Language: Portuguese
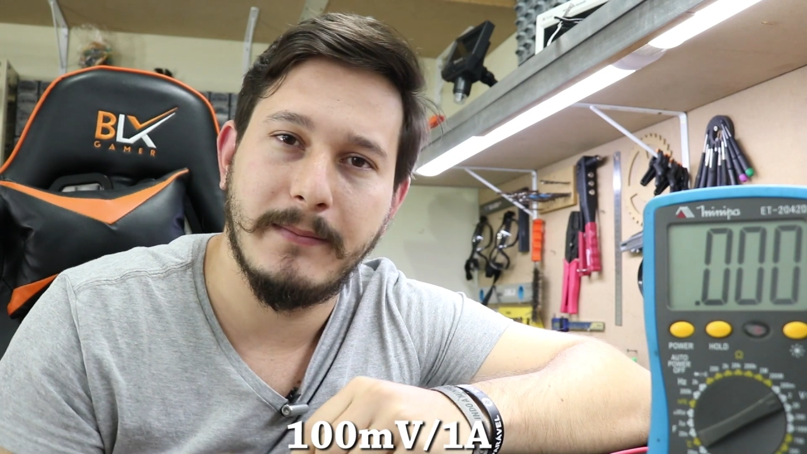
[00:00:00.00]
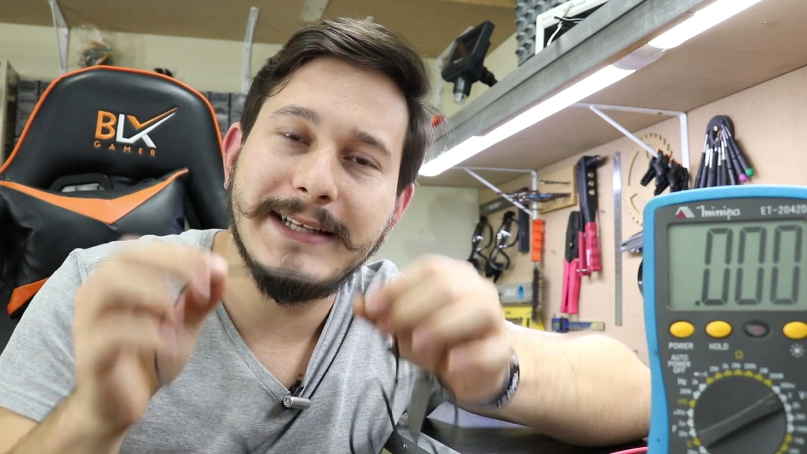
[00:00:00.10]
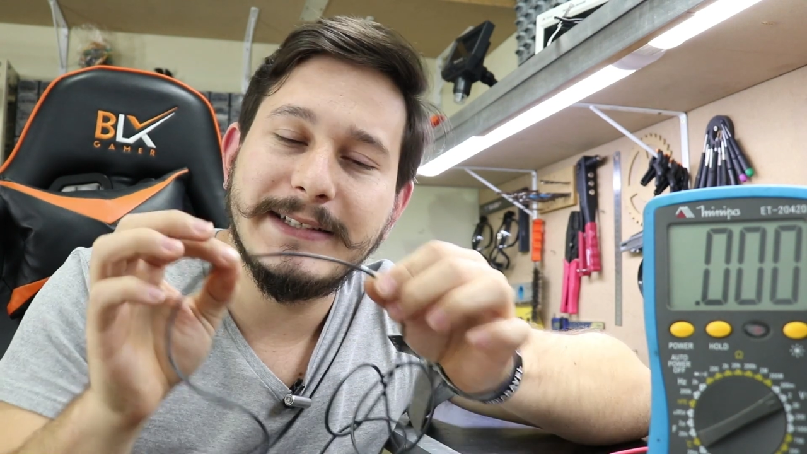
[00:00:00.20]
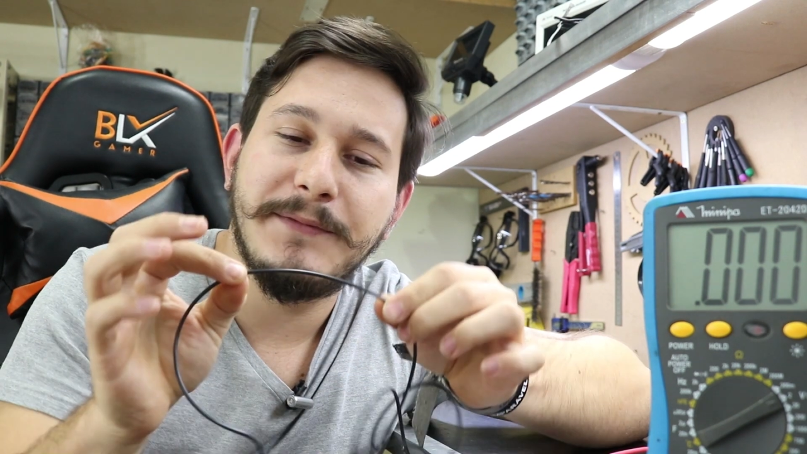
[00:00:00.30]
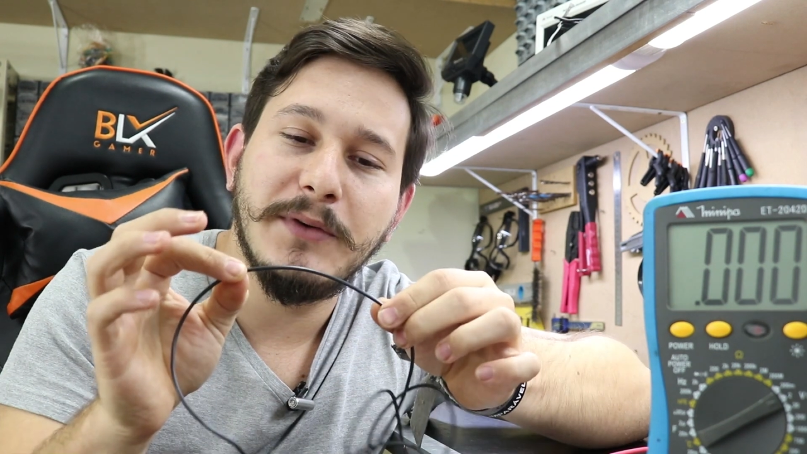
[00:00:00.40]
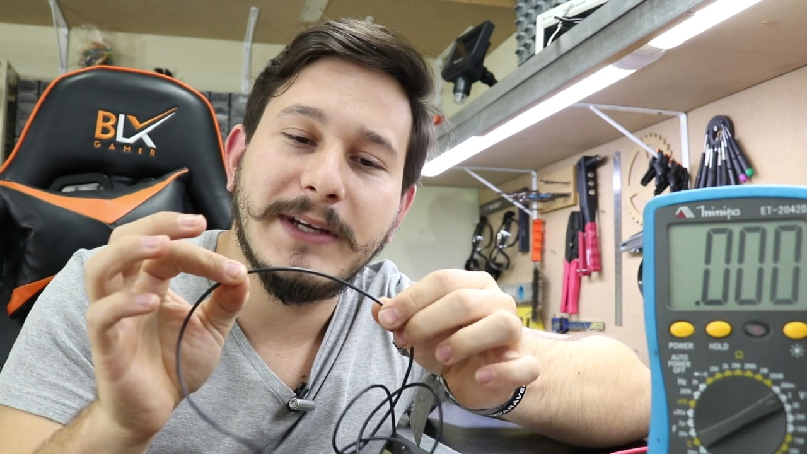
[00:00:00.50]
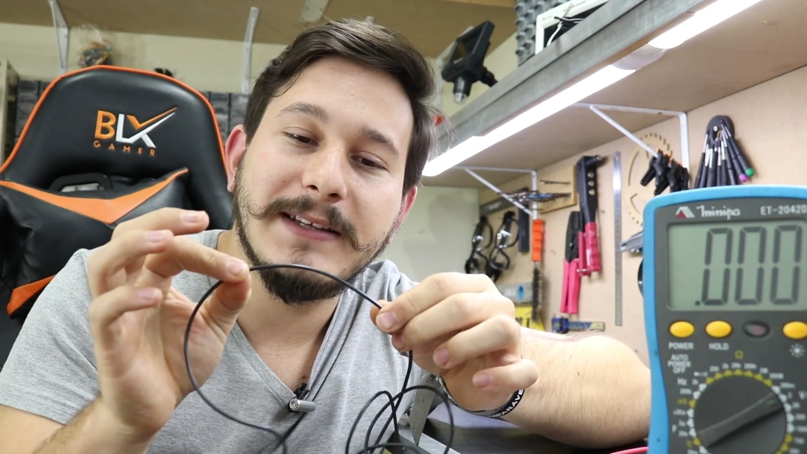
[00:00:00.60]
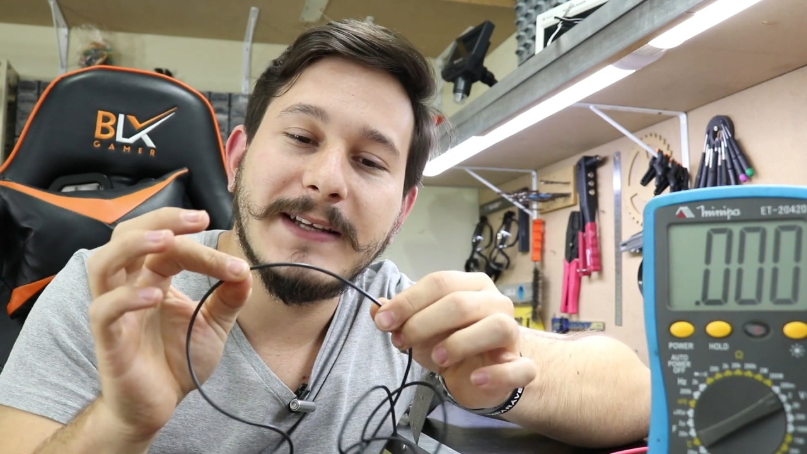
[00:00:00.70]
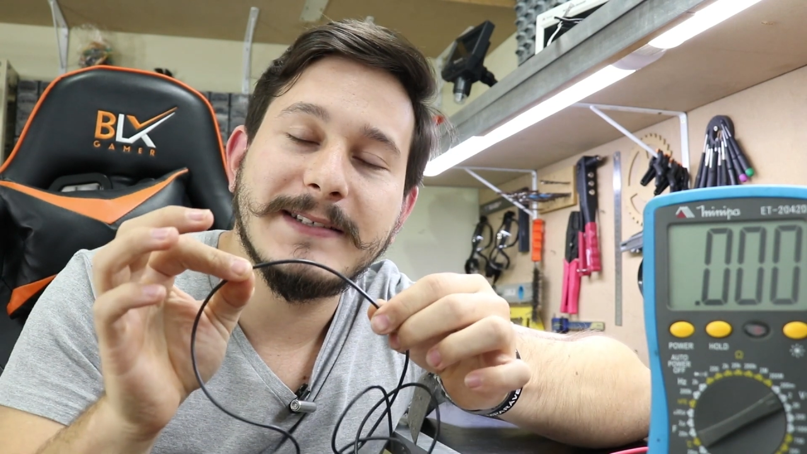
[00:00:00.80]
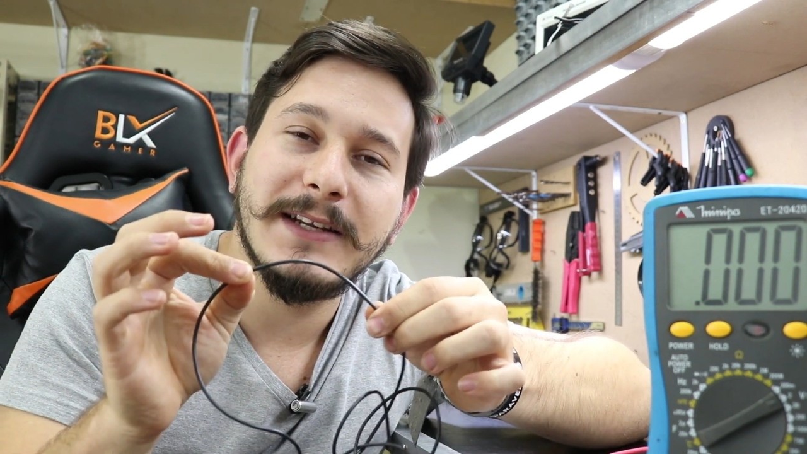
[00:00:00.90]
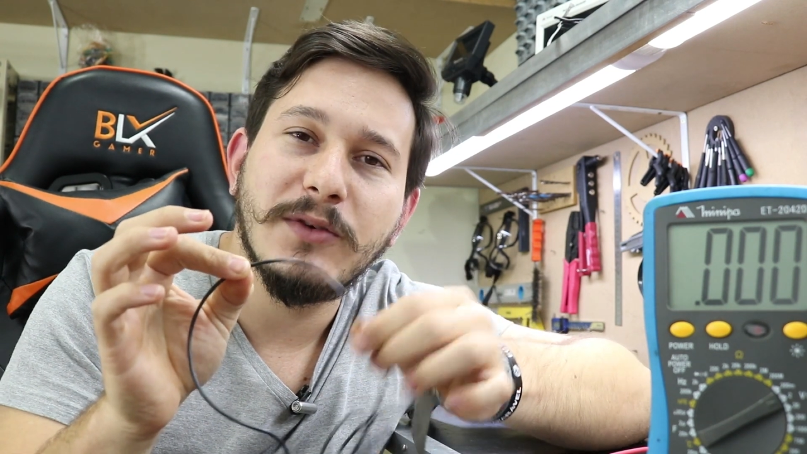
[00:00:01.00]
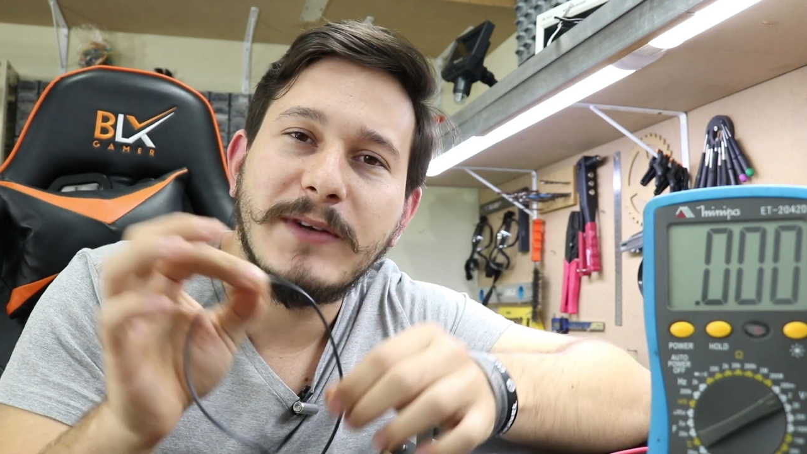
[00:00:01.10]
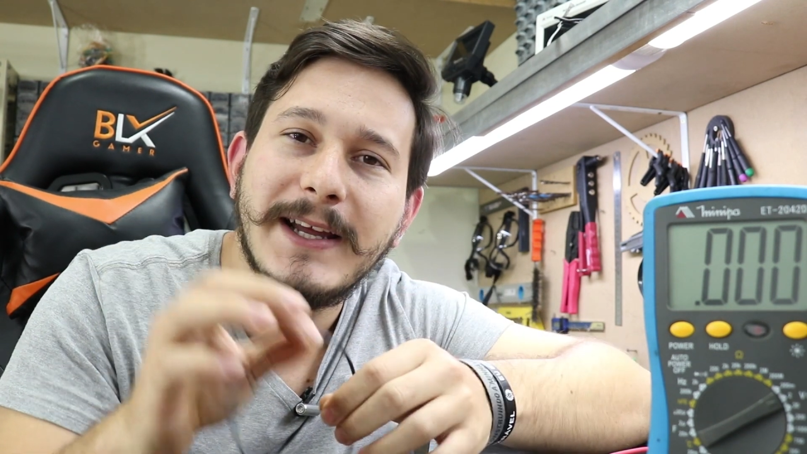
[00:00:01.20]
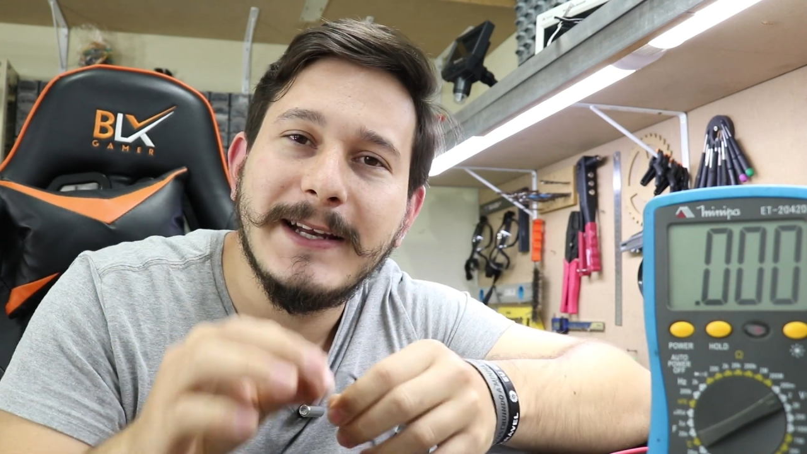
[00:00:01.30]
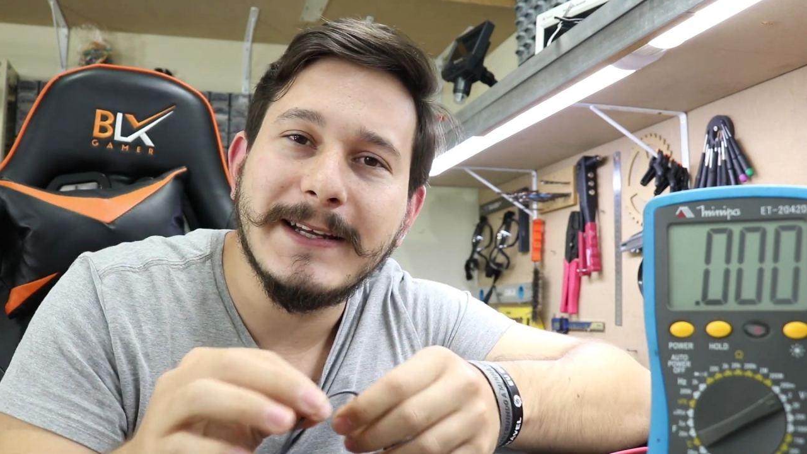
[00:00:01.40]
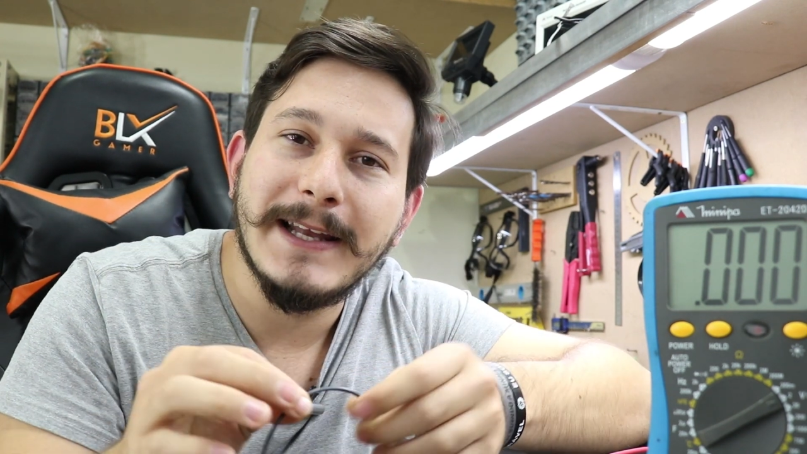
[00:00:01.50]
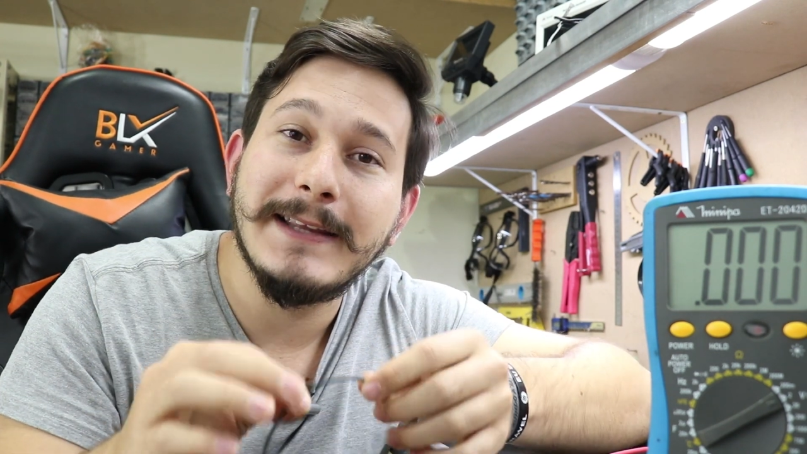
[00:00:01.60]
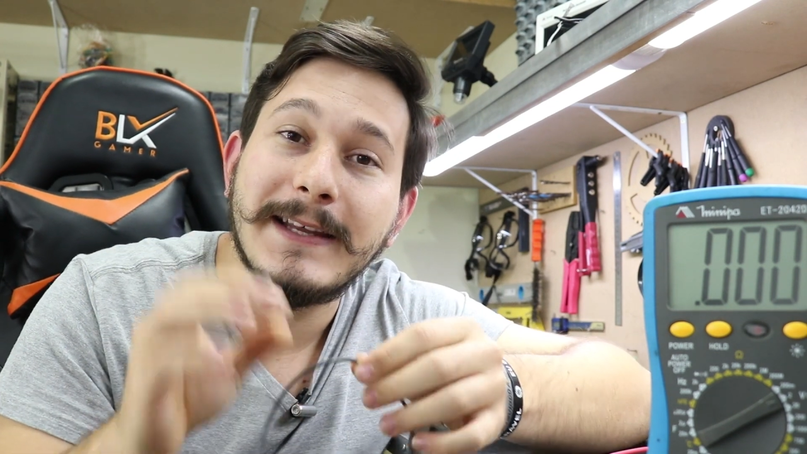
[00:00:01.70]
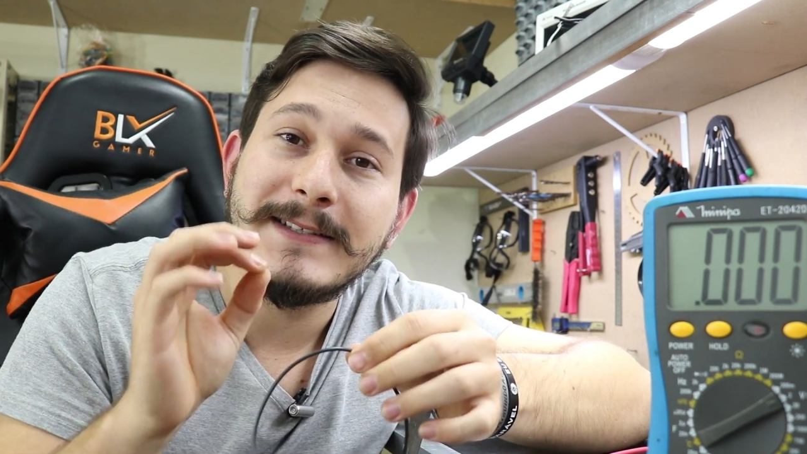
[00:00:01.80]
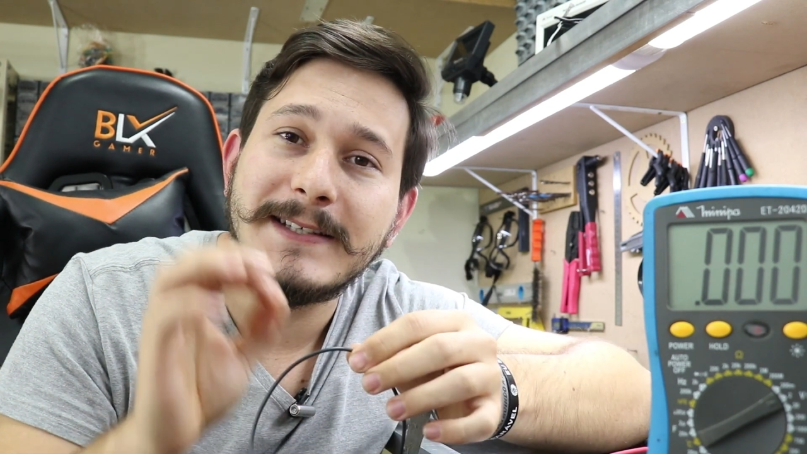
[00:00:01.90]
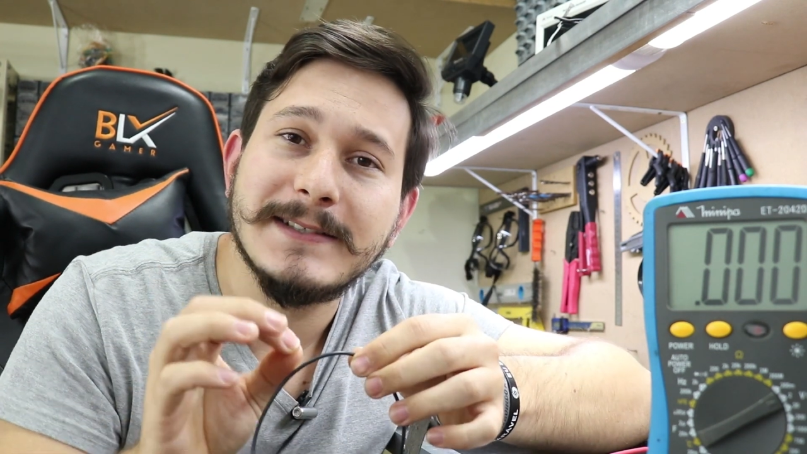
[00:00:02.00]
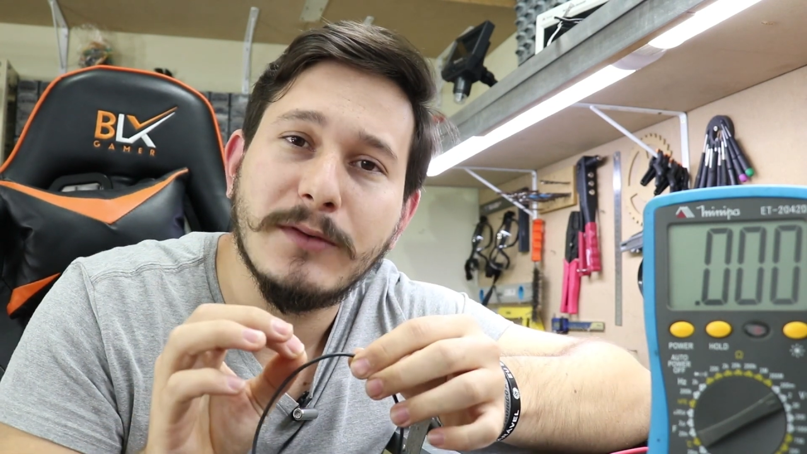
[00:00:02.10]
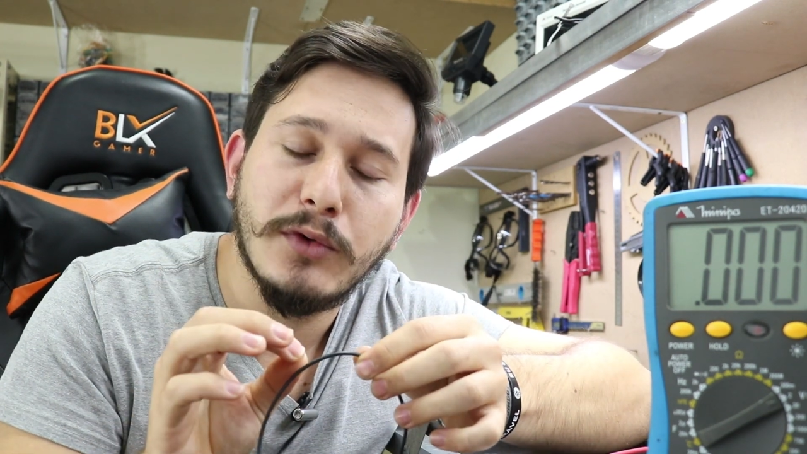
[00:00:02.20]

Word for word: Esse fio aqui está escrito nele que ele tem seção